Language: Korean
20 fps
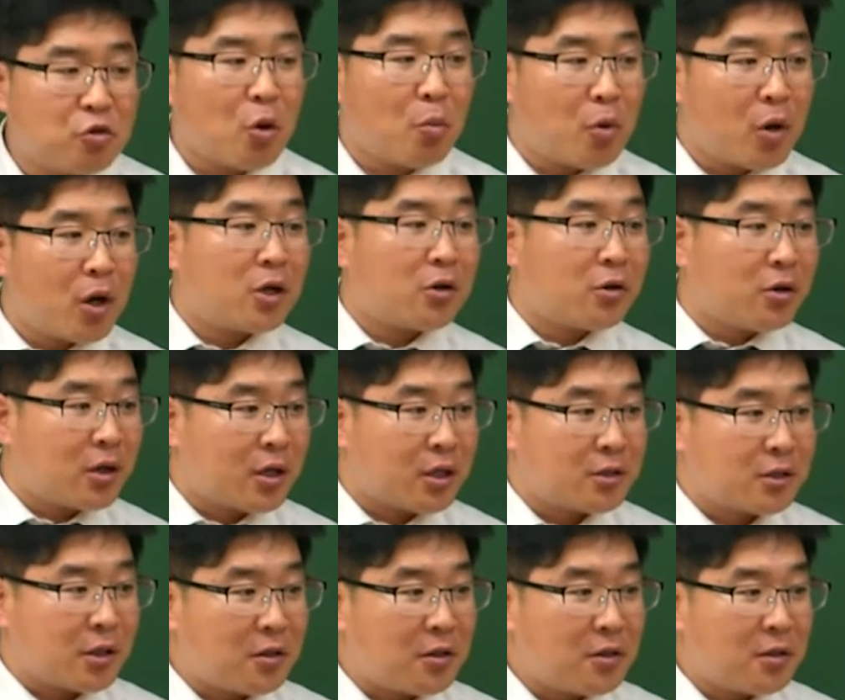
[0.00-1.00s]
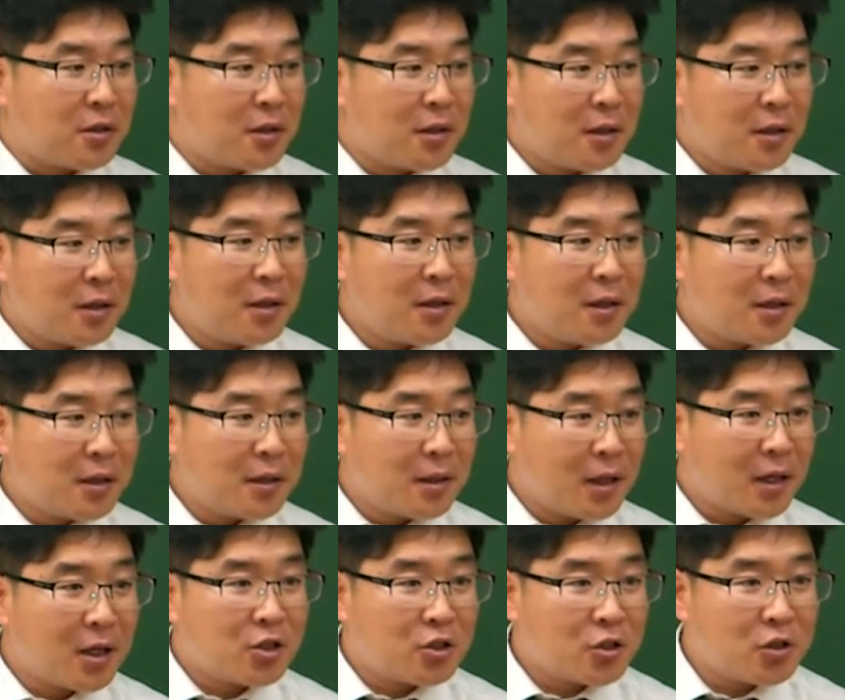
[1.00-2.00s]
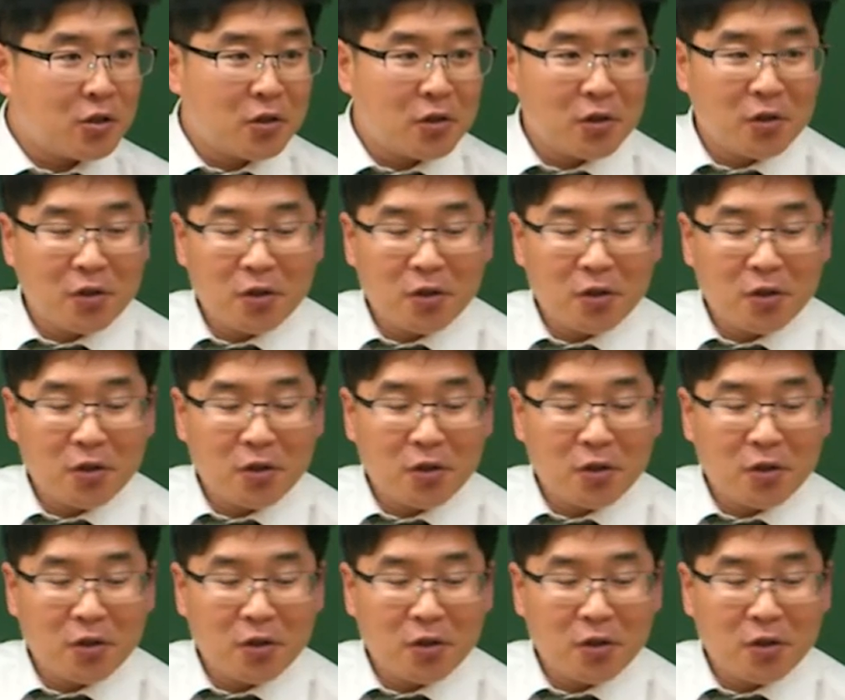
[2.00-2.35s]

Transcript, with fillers: 넘어가는 거라 그랬어요. 네? 알겠죠?